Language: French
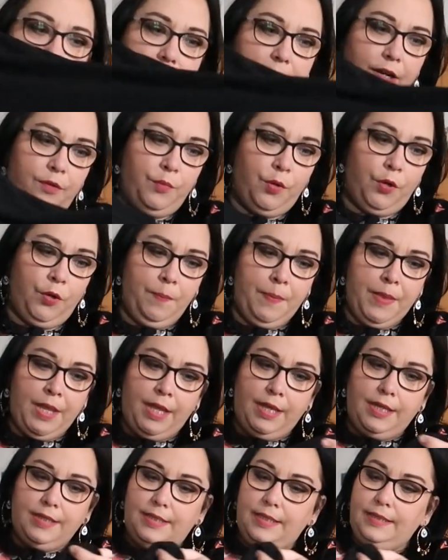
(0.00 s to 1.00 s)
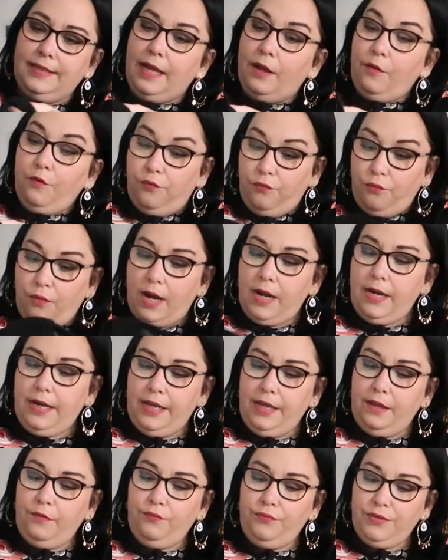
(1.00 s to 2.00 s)
également. C'est un voile
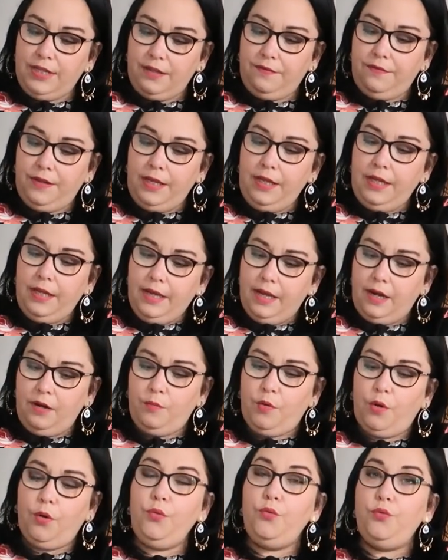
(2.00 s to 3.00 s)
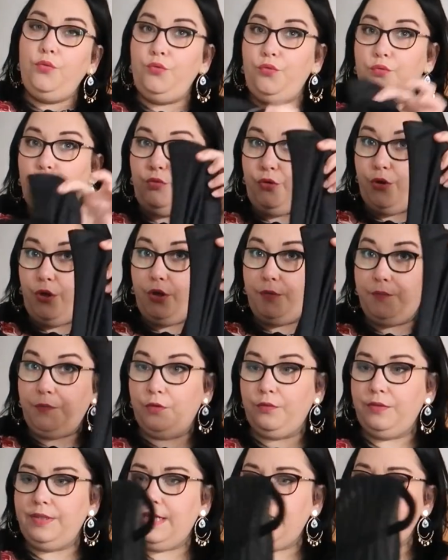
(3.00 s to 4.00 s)
et vous avez également une doublure.
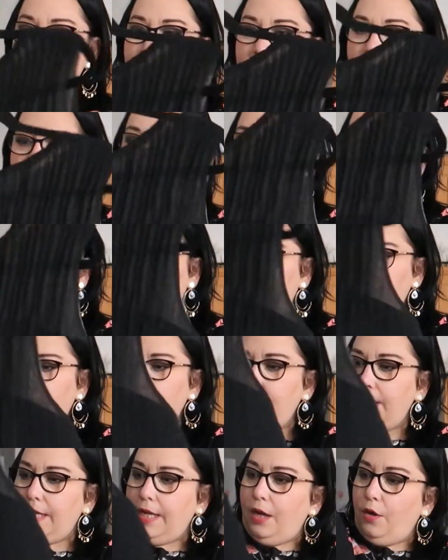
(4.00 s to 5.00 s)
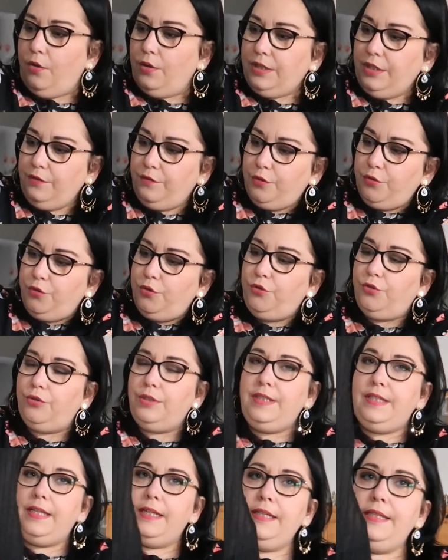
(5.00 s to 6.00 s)
Donc ça c'est cool. Au niveau du dos
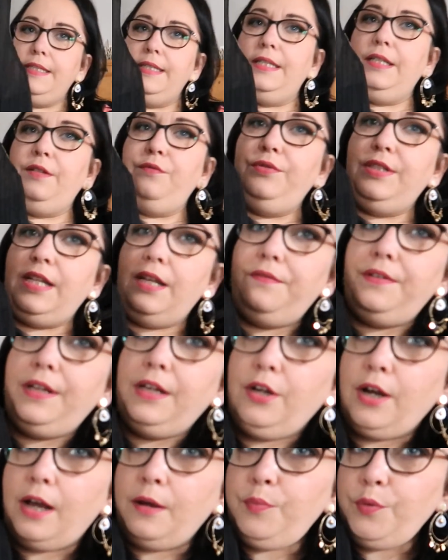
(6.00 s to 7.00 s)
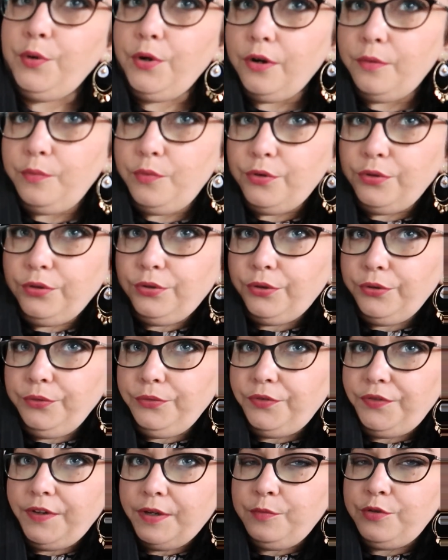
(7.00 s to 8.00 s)
de celle-ci, vous avez un peu comme l'autre
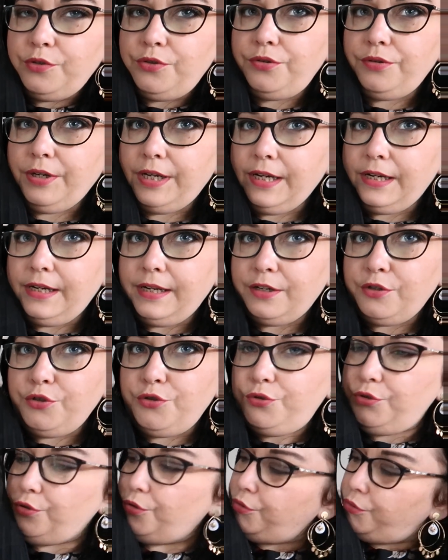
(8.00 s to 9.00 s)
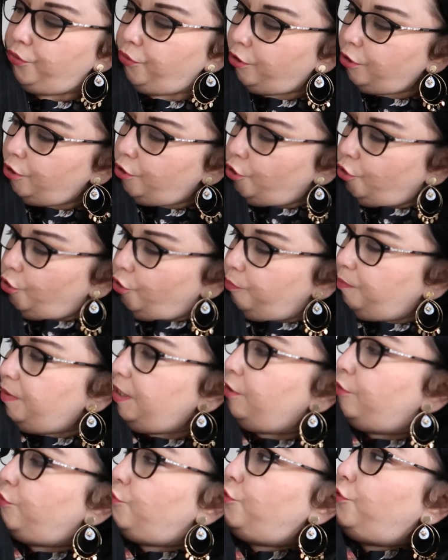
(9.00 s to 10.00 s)
une fermeture éclair jusqu'au
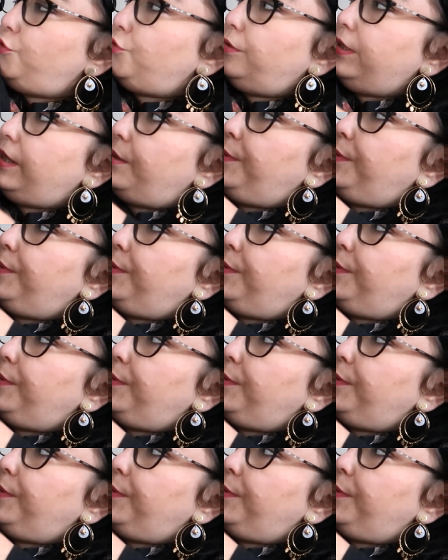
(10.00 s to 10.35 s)
milieu du dos et